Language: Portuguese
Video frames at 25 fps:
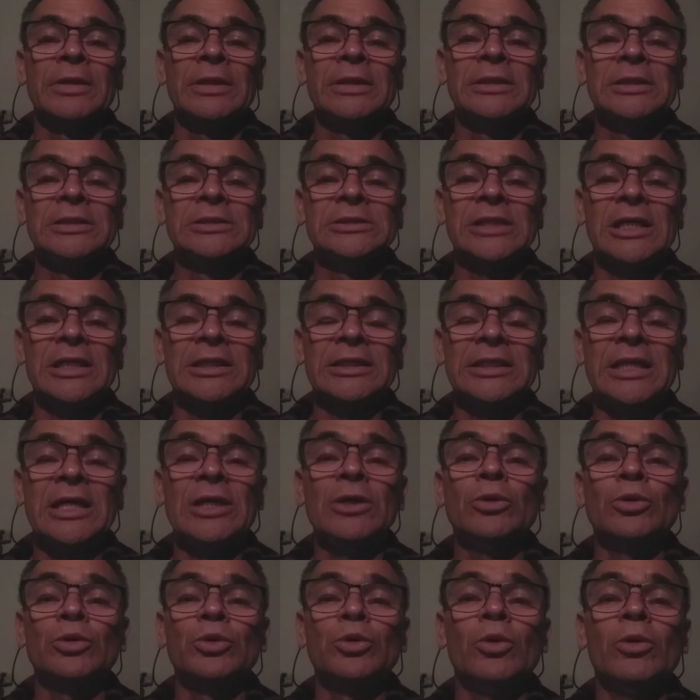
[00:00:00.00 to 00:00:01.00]
E já
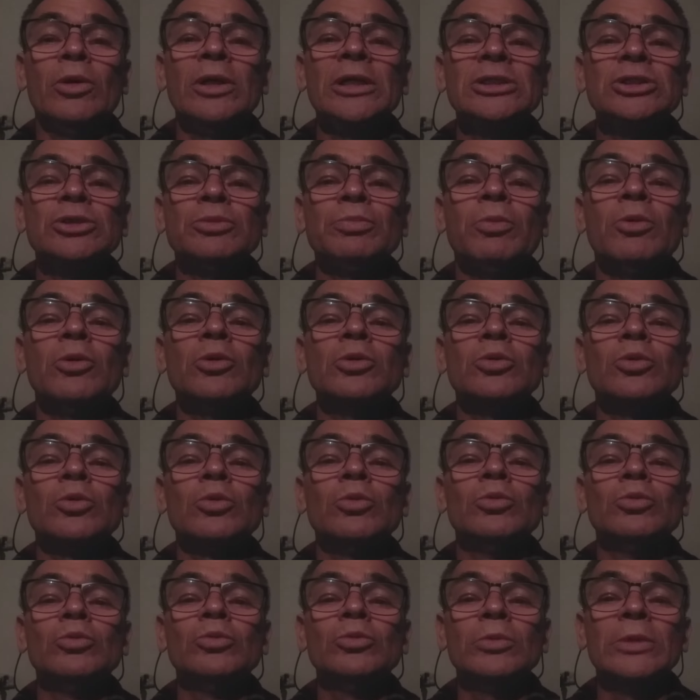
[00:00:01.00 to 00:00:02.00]
tenho
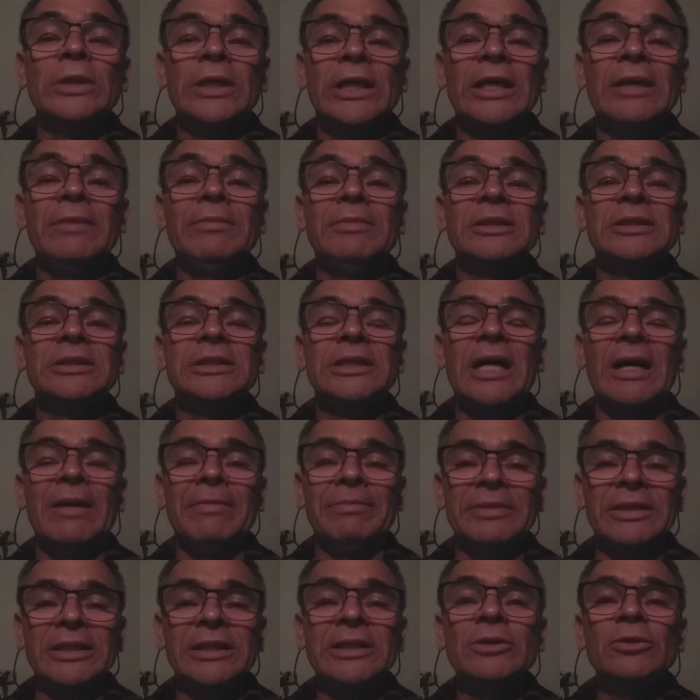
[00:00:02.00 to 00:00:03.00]
2.1M de
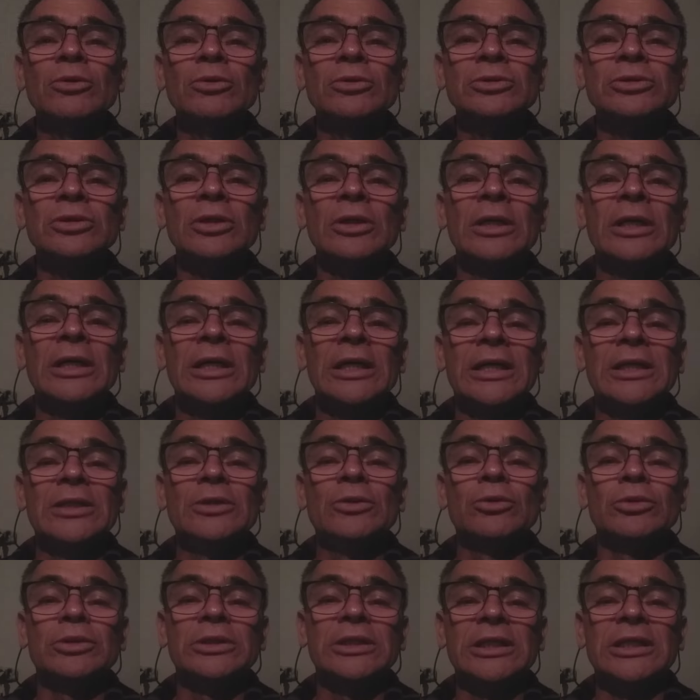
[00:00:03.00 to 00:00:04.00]
amigos e
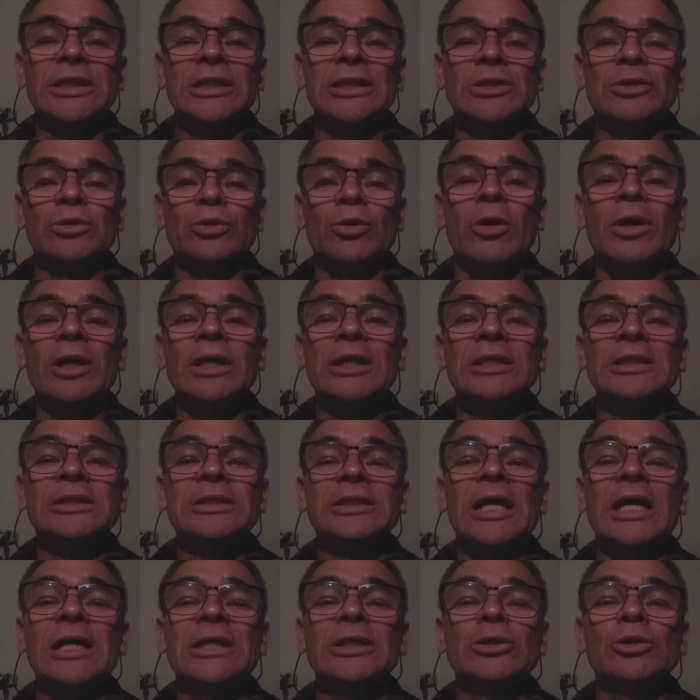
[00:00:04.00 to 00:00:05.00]
no TikTok
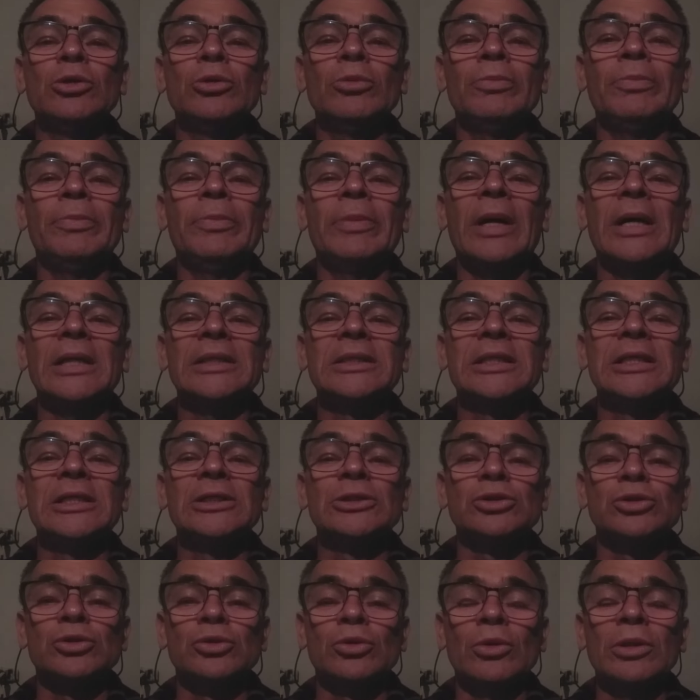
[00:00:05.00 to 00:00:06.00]
tá indo para
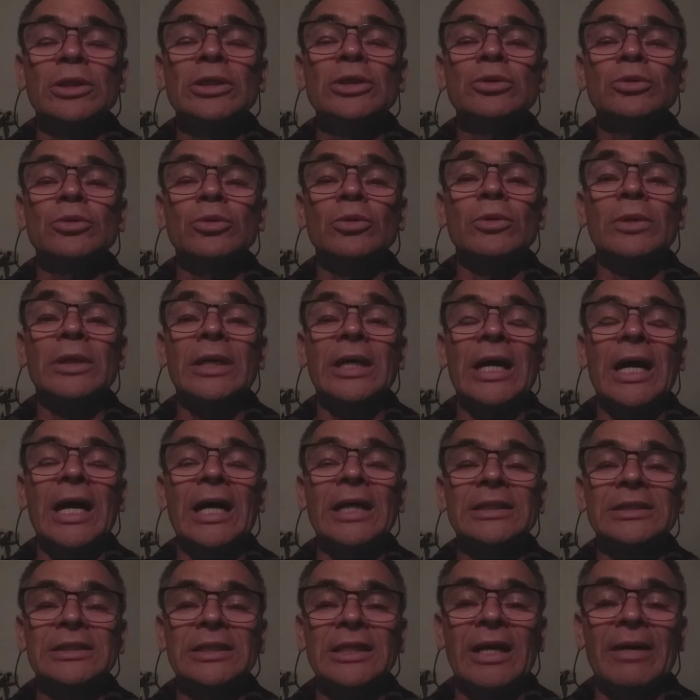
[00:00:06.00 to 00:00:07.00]

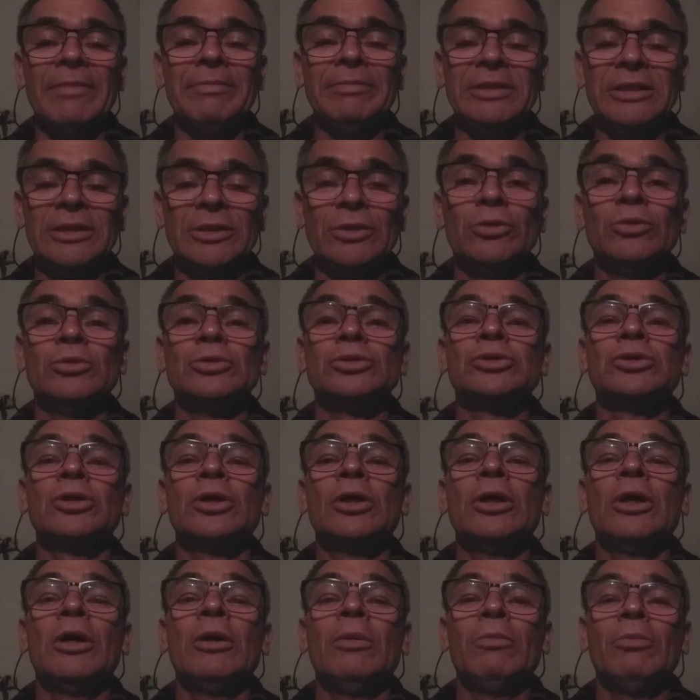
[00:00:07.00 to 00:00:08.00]
18K de amigos.
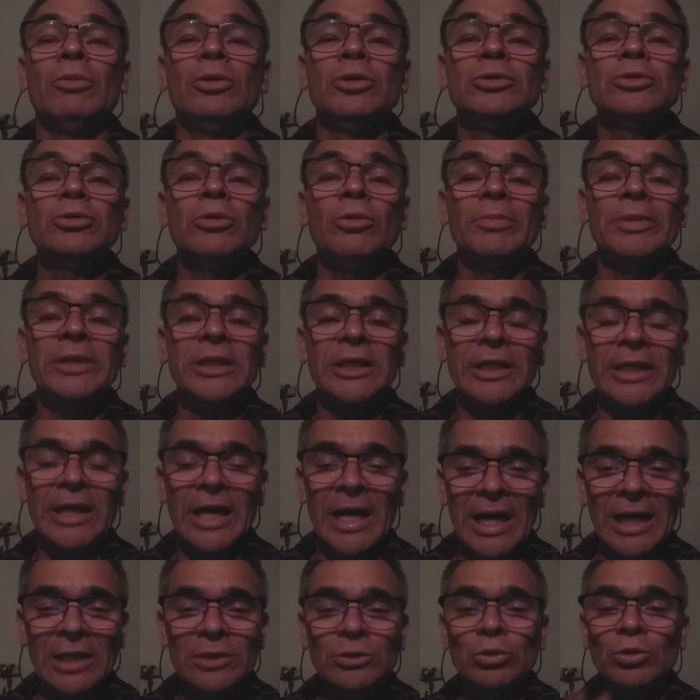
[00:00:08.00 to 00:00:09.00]
Muito
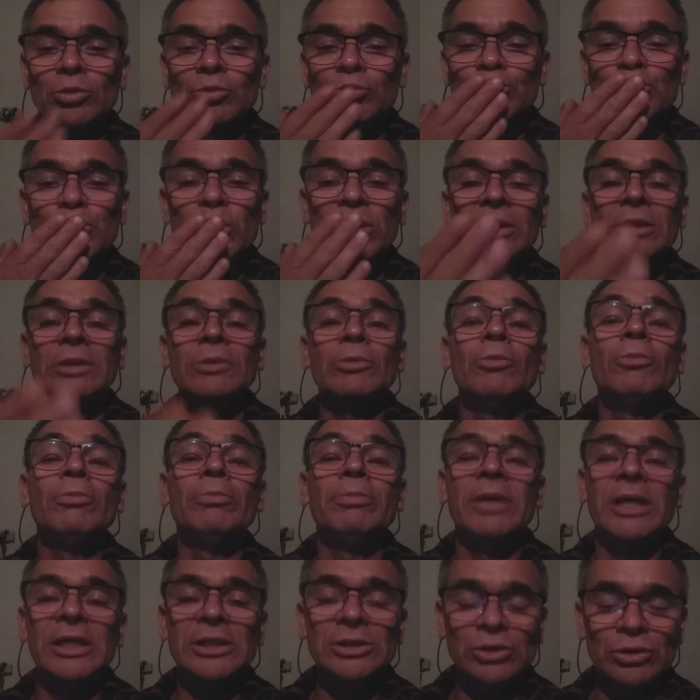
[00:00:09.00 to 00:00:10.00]
obrigado. Um
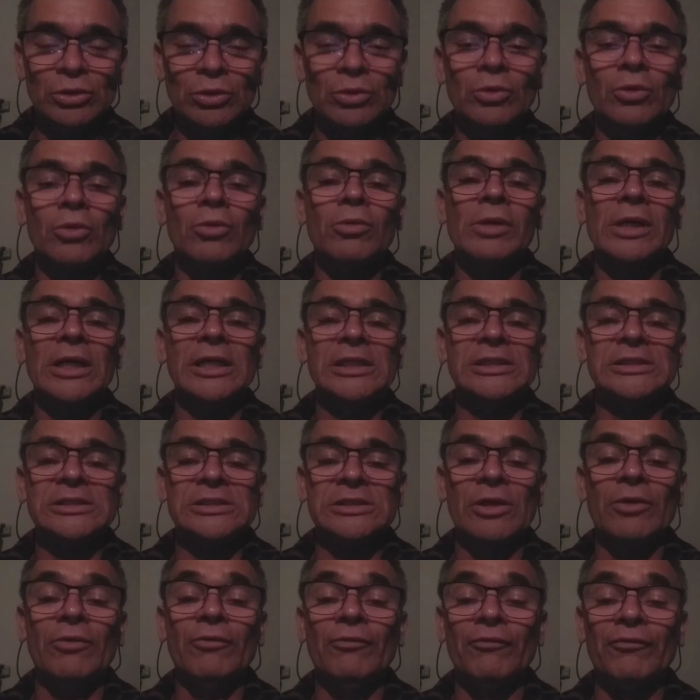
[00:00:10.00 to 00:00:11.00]
beijo no
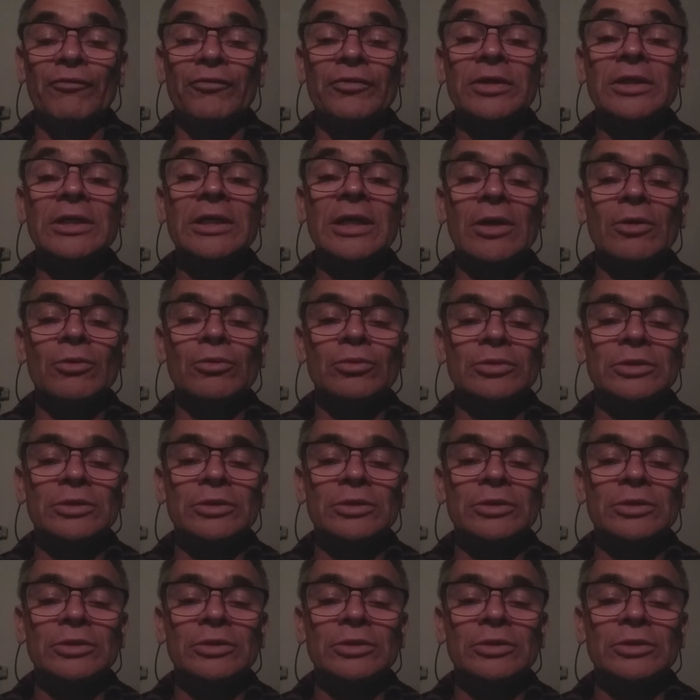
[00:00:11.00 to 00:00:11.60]
coração, fica com